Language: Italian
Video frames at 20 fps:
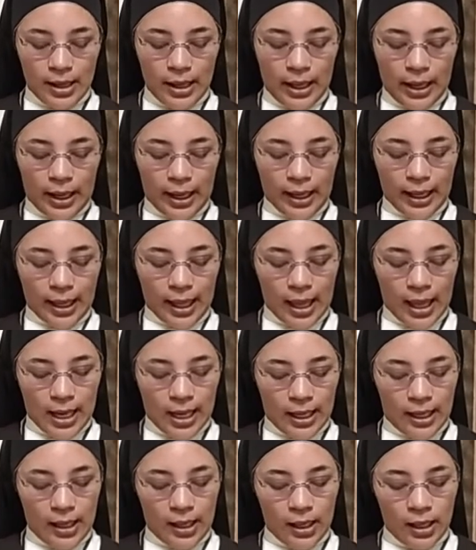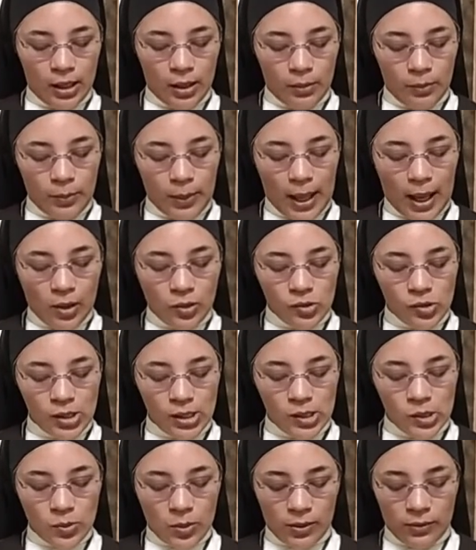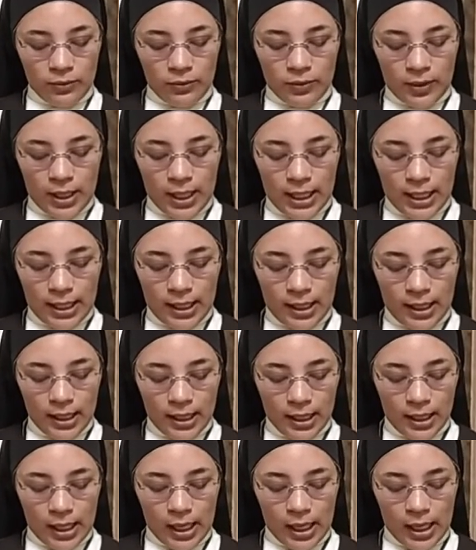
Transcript: Rachele piange i suoi figli